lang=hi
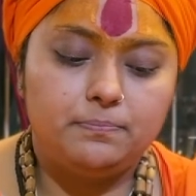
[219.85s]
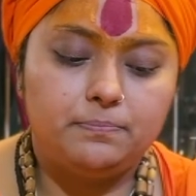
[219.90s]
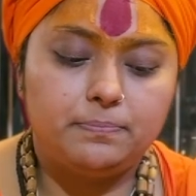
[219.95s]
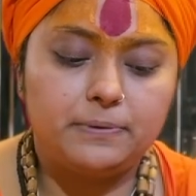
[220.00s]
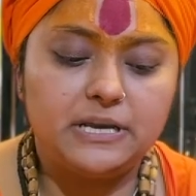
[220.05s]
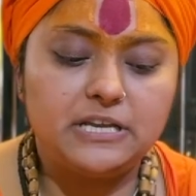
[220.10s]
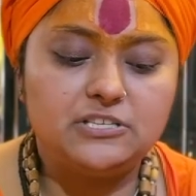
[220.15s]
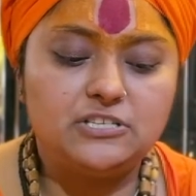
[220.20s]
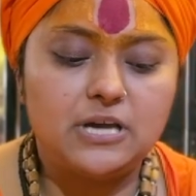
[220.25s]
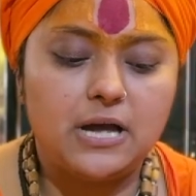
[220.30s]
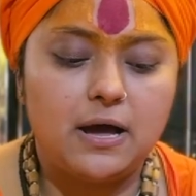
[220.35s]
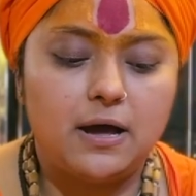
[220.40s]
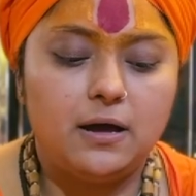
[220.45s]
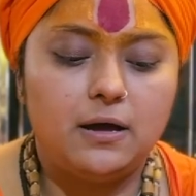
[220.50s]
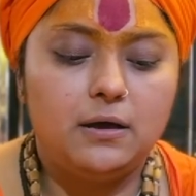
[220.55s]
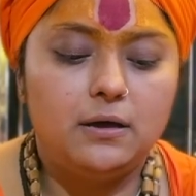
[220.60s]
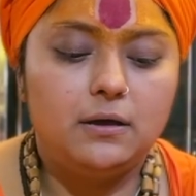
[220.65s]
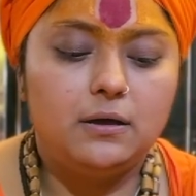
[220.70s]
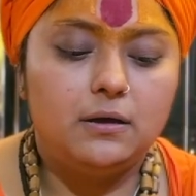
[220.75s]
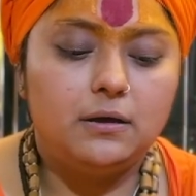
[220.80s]
प्रजा
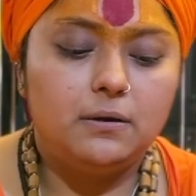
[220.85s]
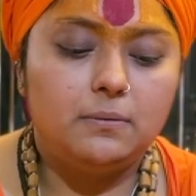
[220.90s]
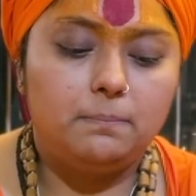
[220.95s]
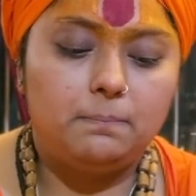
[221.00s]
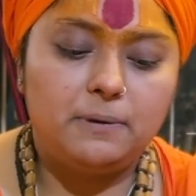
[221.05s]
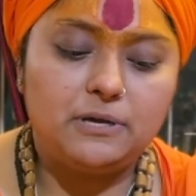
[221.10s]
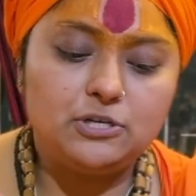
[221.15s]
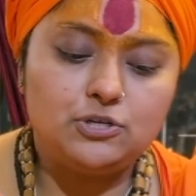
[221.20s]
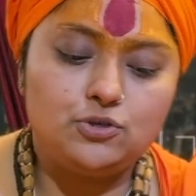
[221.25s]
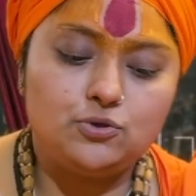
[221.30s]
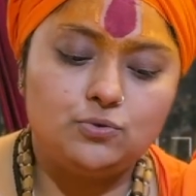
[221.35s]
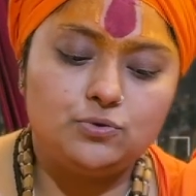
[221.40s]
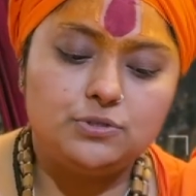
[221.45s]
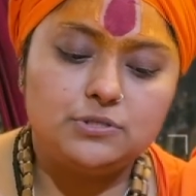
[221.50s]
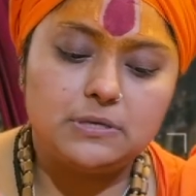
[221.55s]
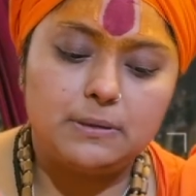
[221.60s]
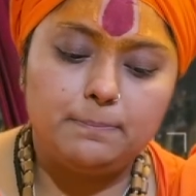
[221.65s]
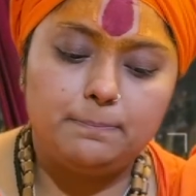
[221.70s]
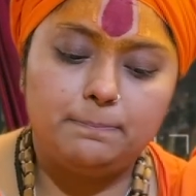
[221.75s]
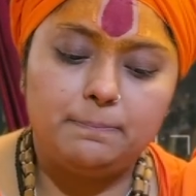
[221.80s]
पशु
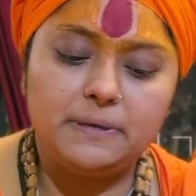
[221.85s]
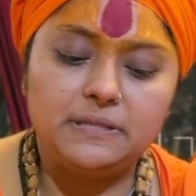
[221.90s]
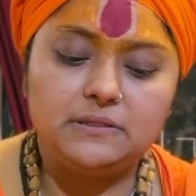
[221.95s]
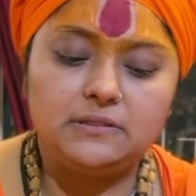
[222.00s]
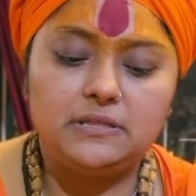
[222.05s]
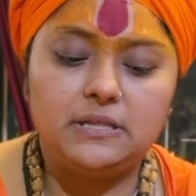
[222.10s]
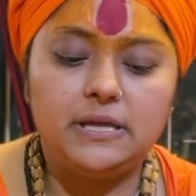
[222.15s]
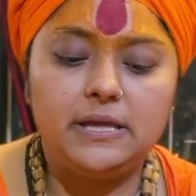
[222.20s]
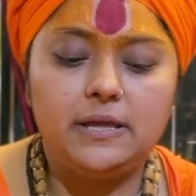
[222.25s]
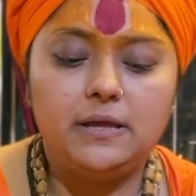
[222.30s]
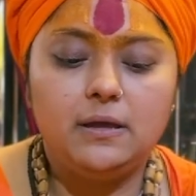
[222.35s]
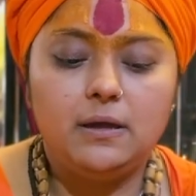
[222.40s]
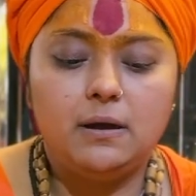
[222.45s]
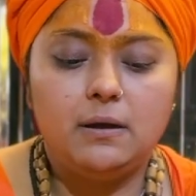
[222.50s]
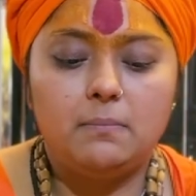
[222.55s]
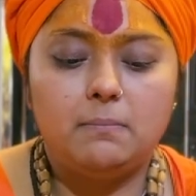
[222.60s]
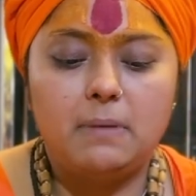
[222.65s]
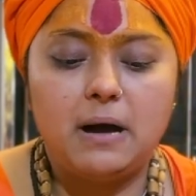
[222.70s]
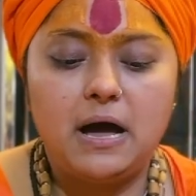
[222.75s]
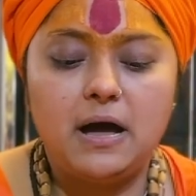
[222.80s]
संपत्ति
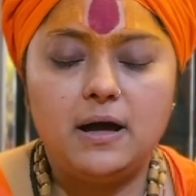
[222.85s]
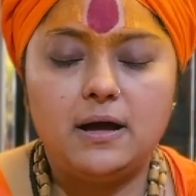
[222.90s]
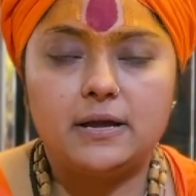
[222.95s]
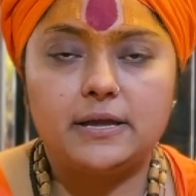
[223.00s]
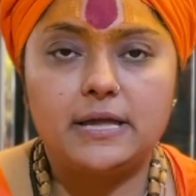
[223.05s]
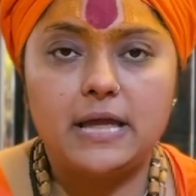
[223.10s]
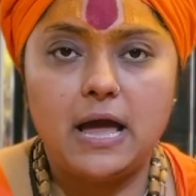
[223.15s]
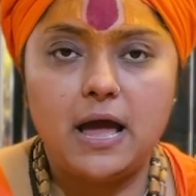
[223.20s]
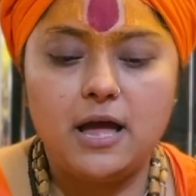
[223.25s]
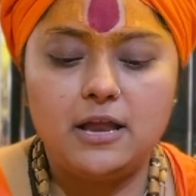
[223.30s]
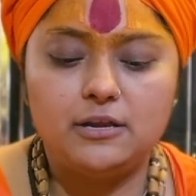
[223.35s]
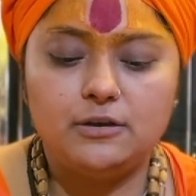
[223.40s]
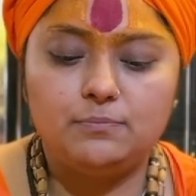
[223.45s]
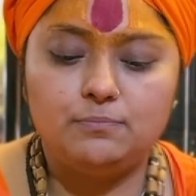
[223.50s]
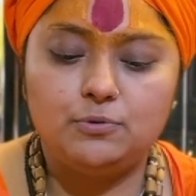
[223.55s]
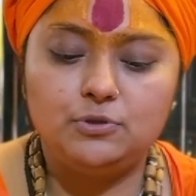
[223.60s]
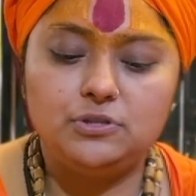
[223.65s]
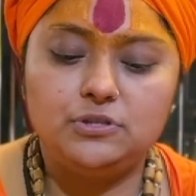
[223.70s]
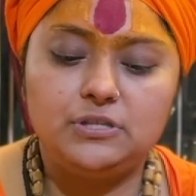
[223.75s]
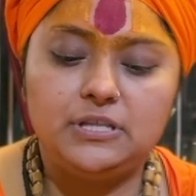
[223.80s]
महाज्ञान
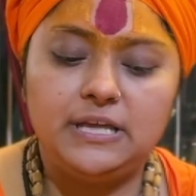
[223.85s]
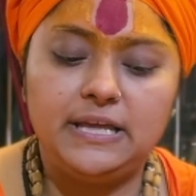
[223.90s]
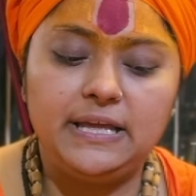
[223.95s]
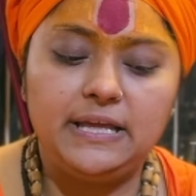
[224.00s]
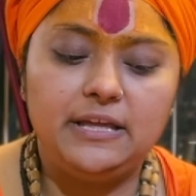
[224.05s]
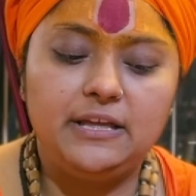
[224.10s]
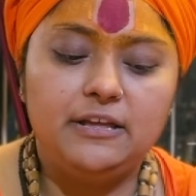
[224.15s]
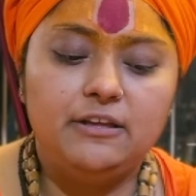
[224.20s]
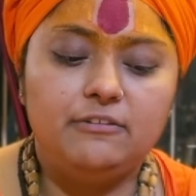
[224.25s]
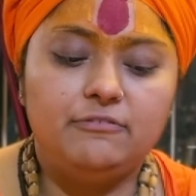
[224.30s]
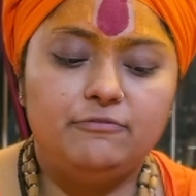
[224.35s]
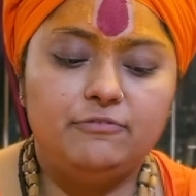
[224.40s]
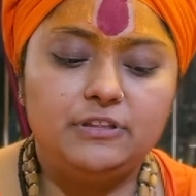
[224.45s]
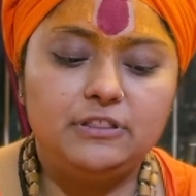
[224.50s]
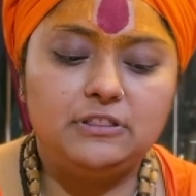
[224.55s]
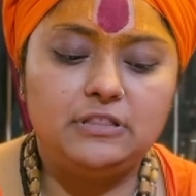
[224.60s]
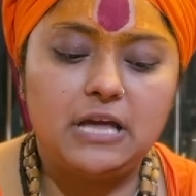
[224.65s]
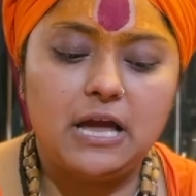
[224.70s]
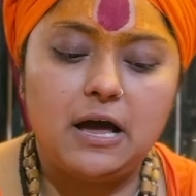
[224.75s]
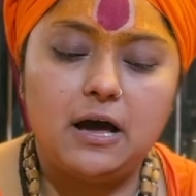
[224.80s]
बुद्धि
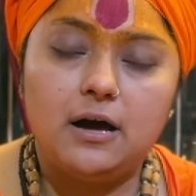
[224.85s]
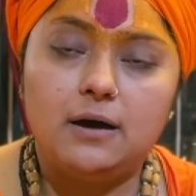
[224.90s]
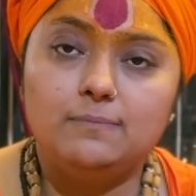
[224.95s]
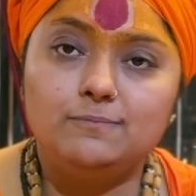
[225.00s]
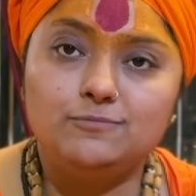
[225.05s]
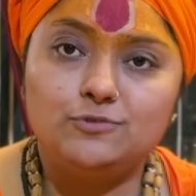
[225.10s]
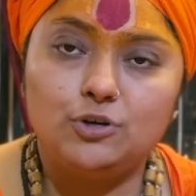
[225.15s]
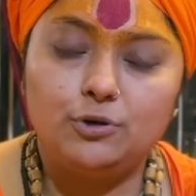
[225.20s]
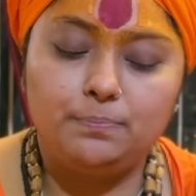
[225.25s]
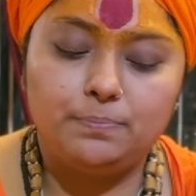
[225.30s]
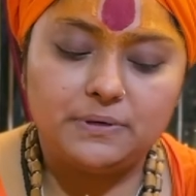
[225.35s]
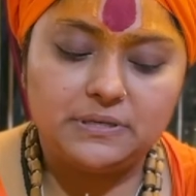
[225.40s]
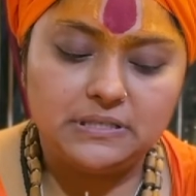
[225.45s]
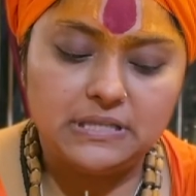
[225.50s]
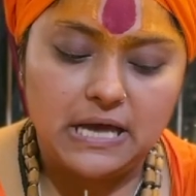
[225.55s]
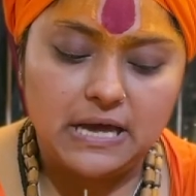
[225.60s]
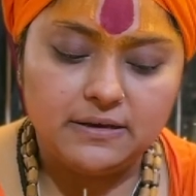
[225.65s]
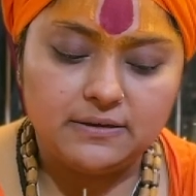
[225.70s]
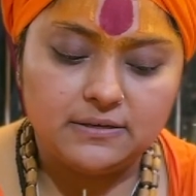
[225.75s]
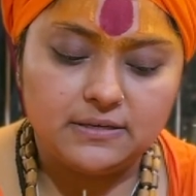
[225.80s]
विद्या हमको
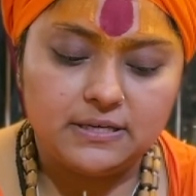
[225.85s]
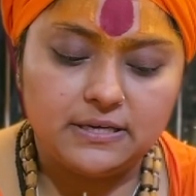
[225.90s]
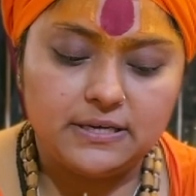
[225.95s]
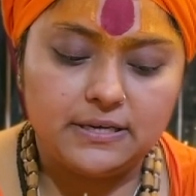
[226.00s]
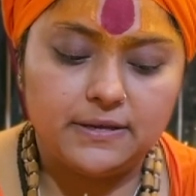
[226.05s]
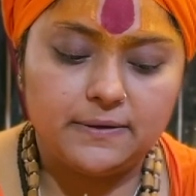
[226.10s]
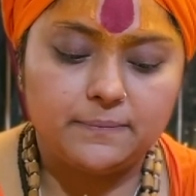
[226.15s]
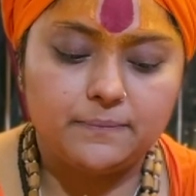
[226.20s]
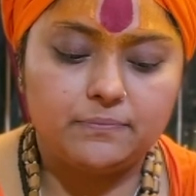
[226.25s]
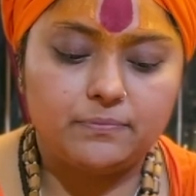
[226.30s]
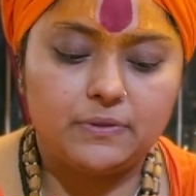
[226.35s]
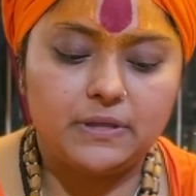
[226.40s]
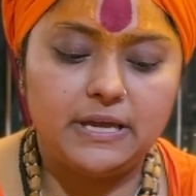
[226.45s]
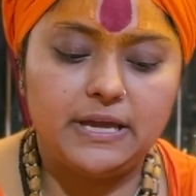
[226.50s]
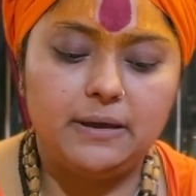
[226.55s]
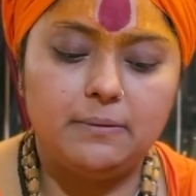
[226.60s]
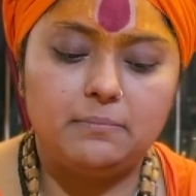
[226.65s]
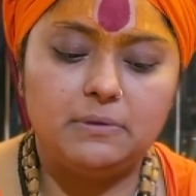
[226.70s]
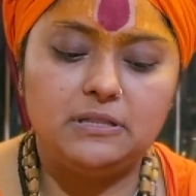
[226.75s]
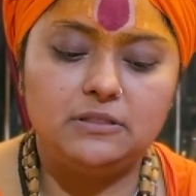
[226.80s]
प्रदान करें
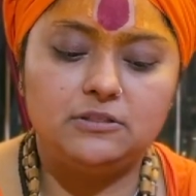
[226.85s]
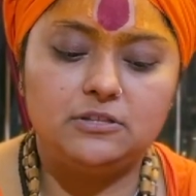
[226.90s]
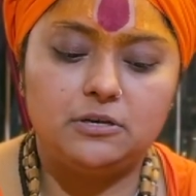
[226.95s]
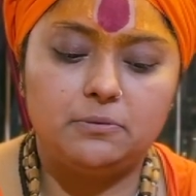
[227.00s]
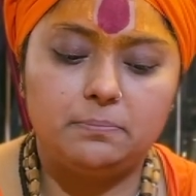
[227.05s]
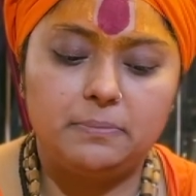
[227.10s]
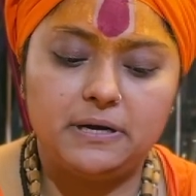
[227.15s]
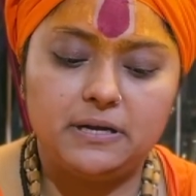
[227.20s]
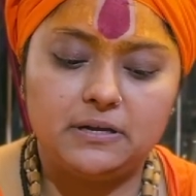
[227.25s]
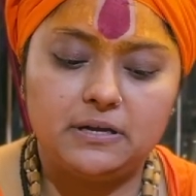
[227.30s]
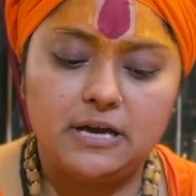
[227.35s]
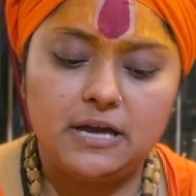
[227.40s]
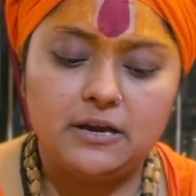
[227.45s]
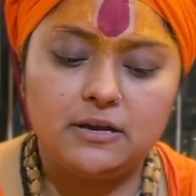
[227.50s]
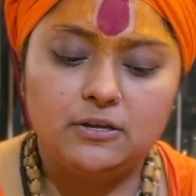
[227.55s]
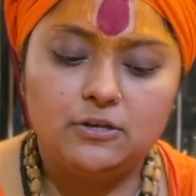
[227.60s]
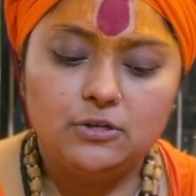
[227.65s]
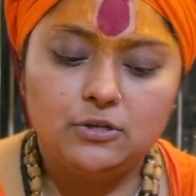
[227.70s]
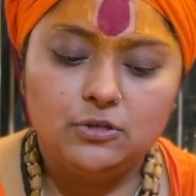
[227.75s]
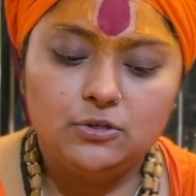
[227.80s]
यह मंत्र
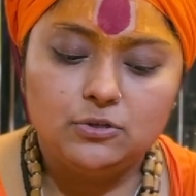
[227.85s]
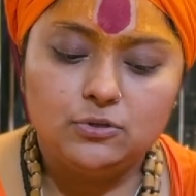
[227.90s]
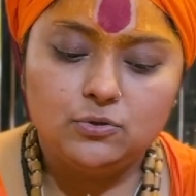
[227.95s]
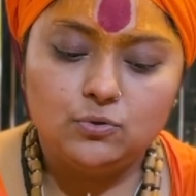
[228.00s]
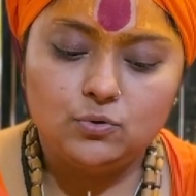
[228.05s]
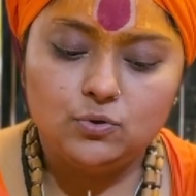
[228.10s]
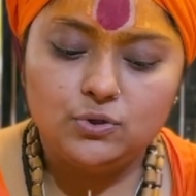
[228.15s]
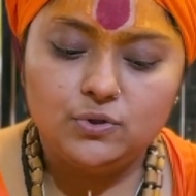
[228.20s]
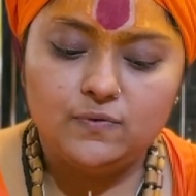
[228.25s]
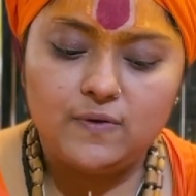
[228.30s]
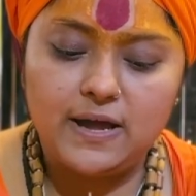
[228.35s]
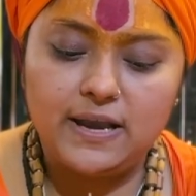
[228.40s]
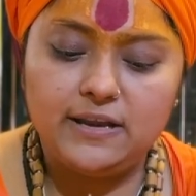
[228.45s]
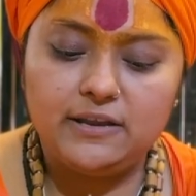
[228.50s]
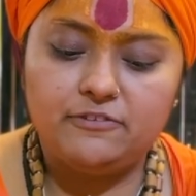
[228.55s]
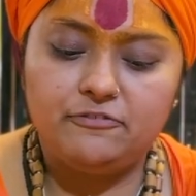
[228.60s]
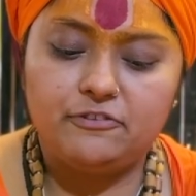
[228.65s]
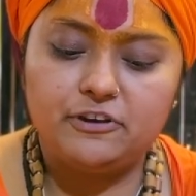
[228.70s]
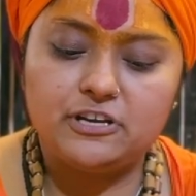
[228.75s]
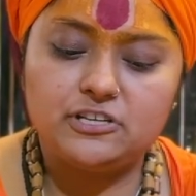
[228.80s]
पढ़कर दूध
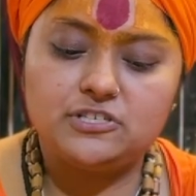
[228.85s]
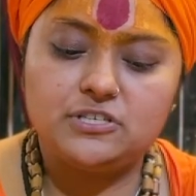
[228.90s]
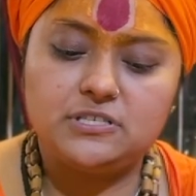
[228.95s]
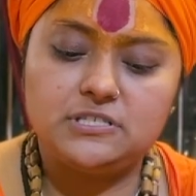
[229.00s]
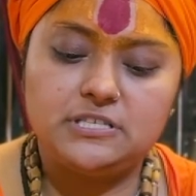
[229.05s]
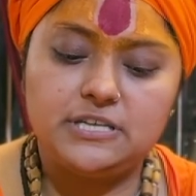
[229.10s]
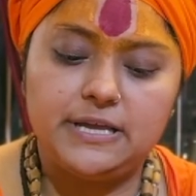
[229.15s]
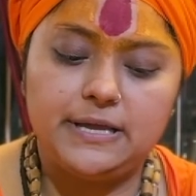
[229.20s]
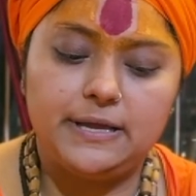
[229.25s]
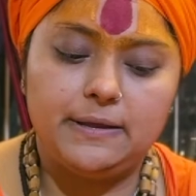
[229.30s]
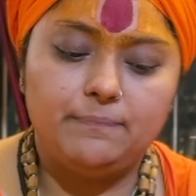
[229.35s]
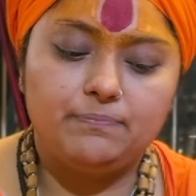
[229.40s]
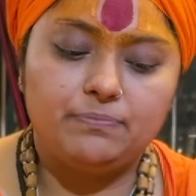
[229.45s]
वाले वृक्ष से